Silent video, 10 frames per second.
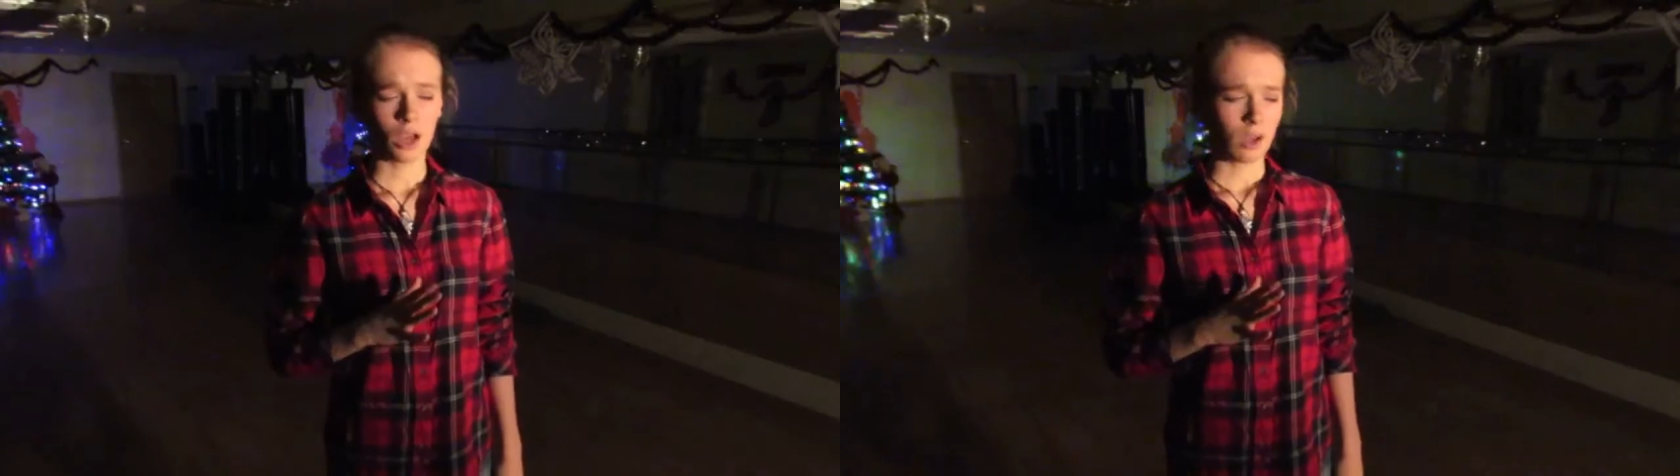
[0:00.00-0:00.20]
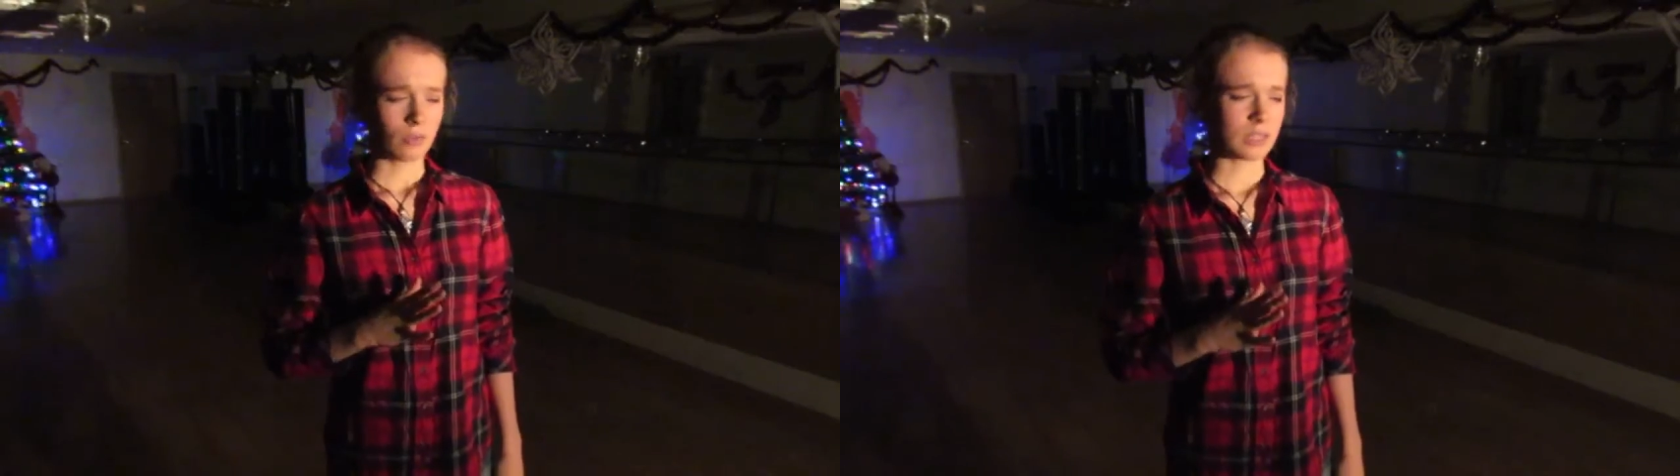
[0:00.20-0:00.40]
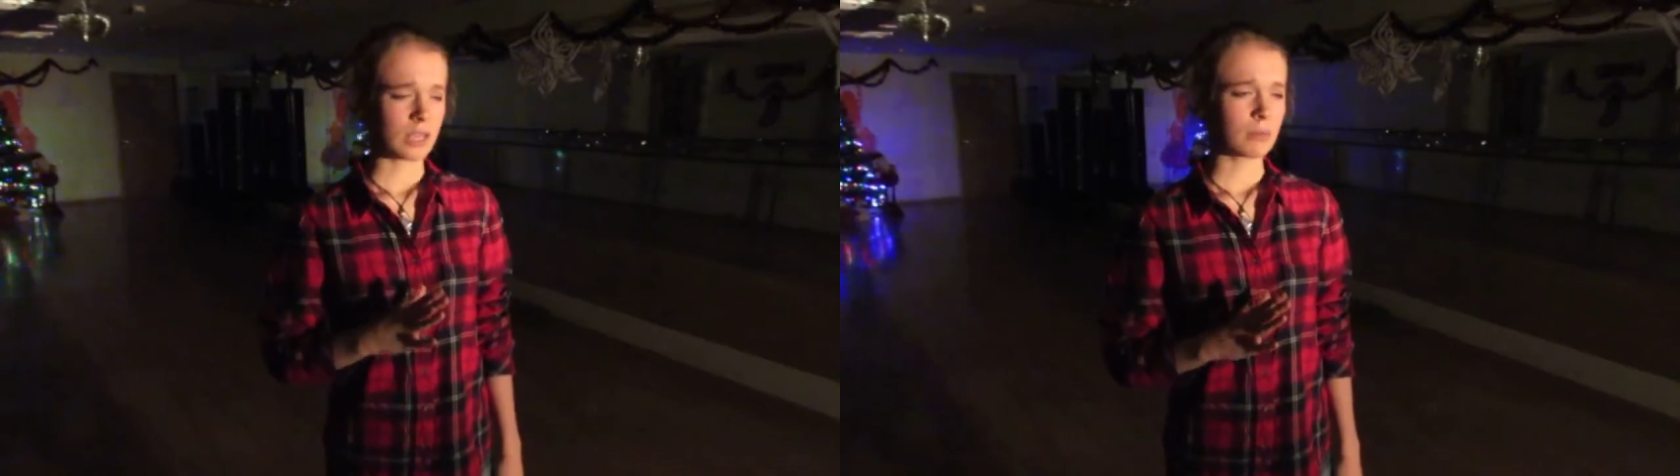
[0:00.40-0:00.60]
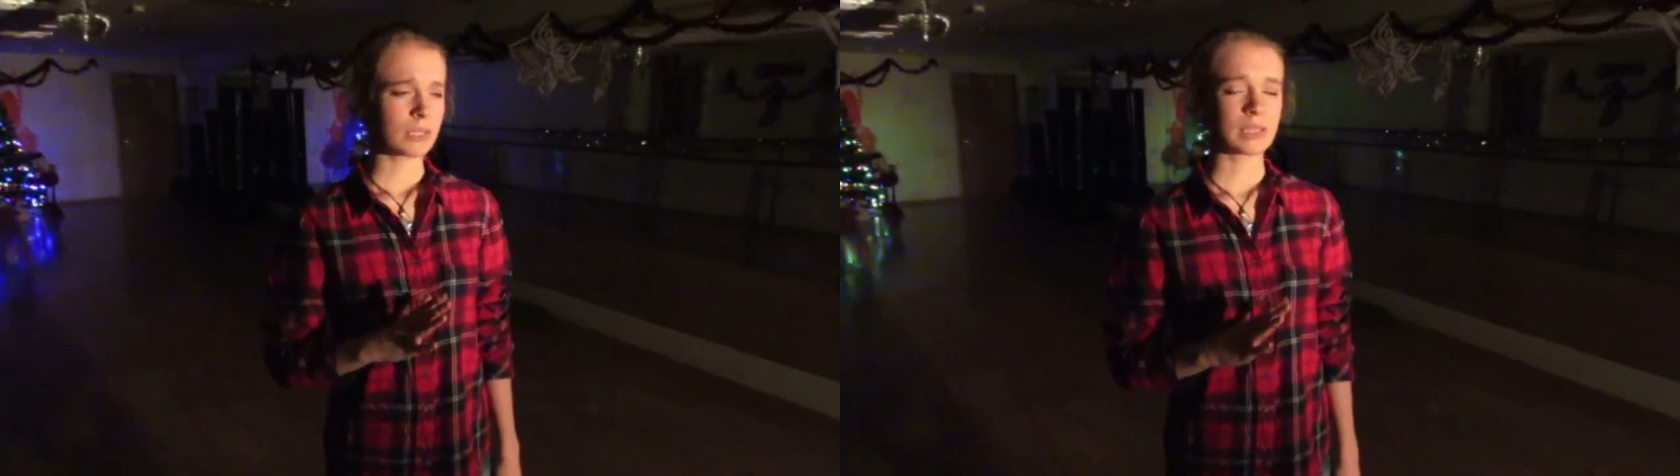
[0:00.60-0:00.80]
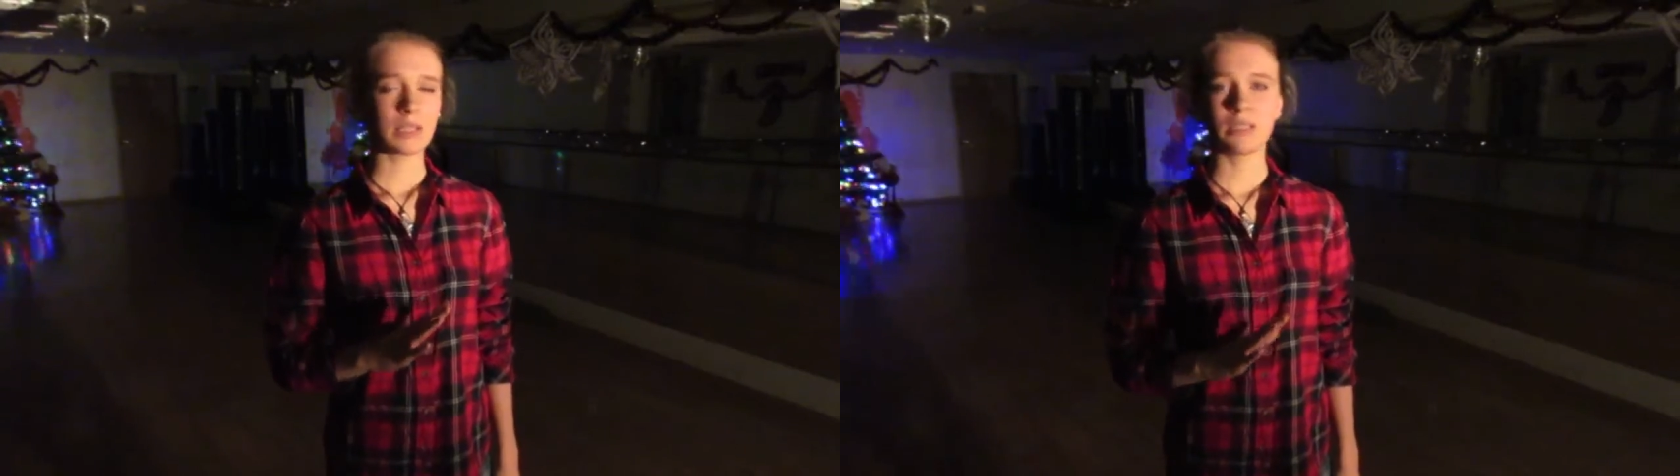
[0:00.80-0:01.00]
В
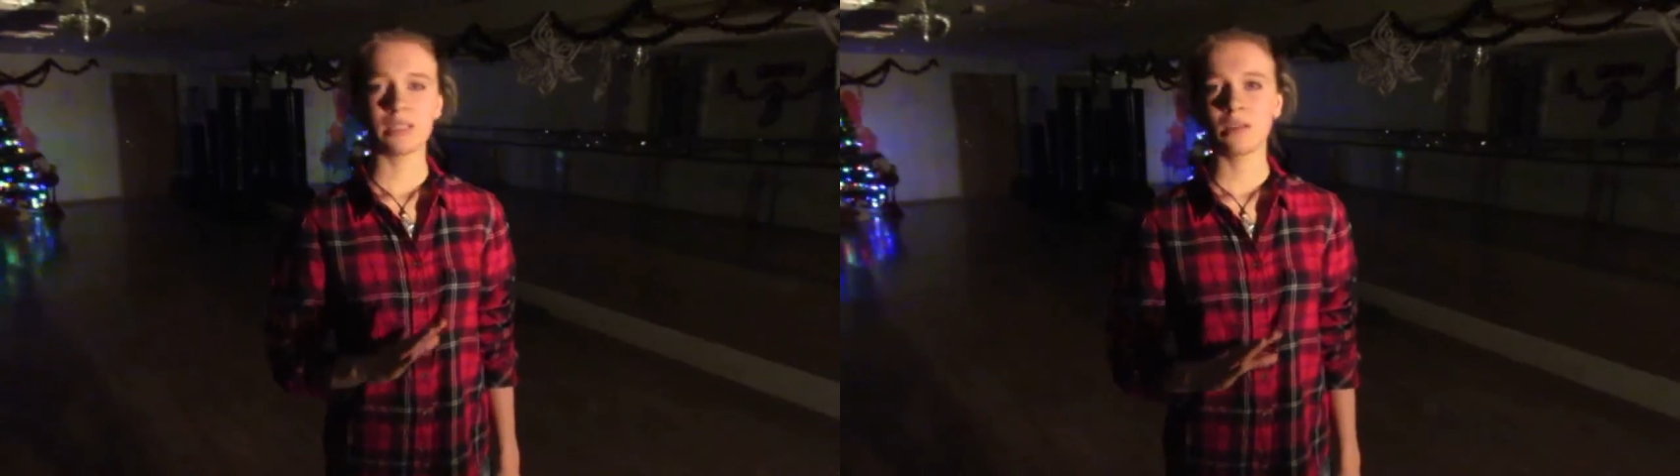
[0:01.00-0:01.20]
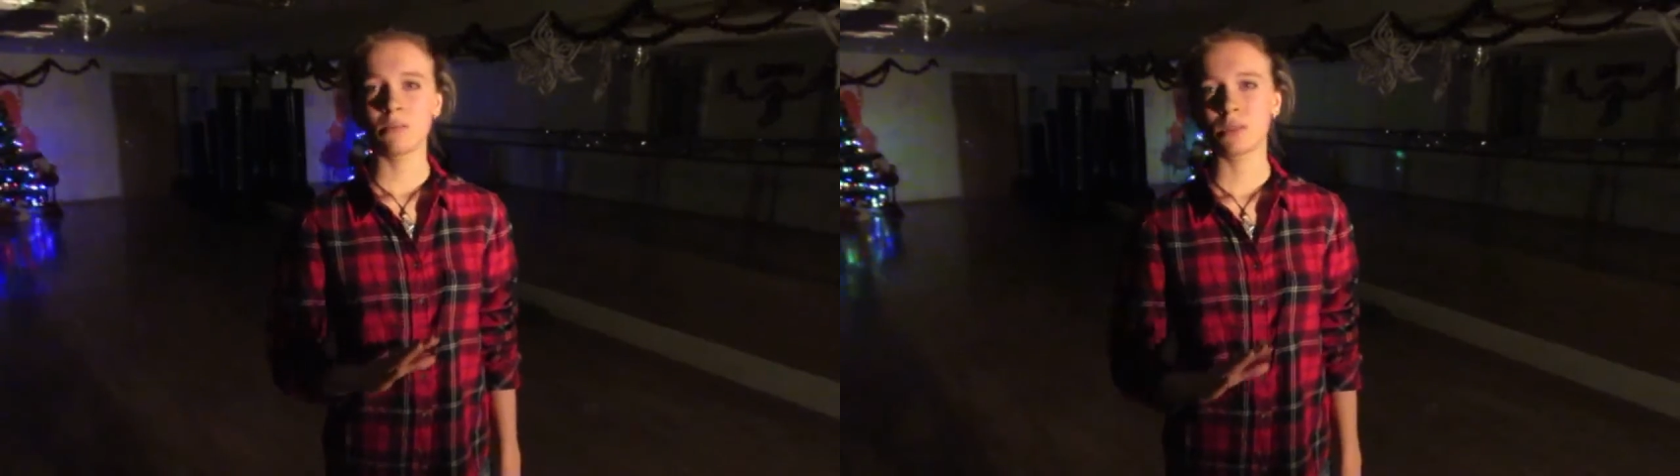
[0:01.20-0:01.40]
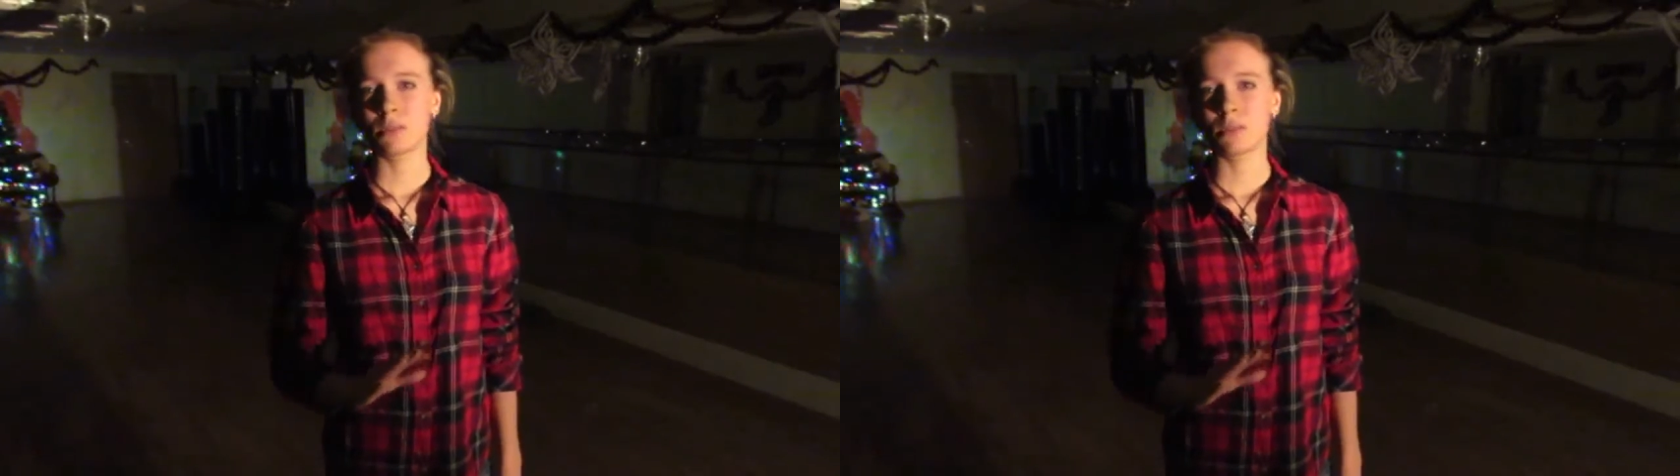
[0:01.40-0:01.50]
декабрьский день, без